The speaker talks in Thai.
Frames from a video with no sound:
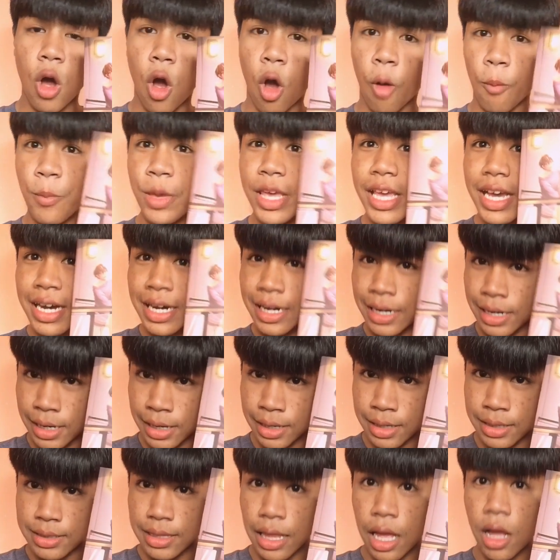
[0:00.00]
ของพี่เอิง
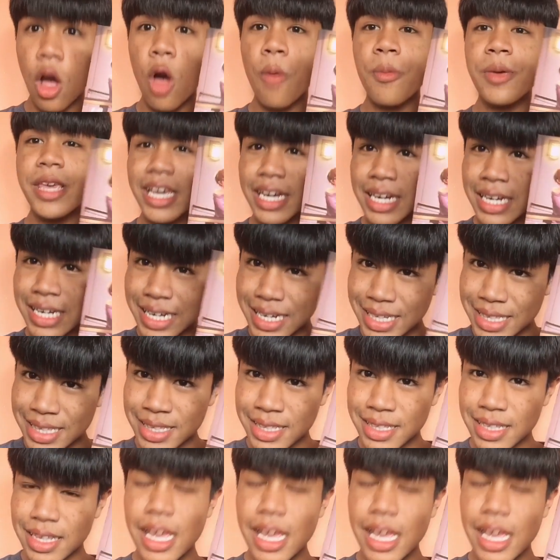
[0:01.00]
แล้วก็พี่เอิญ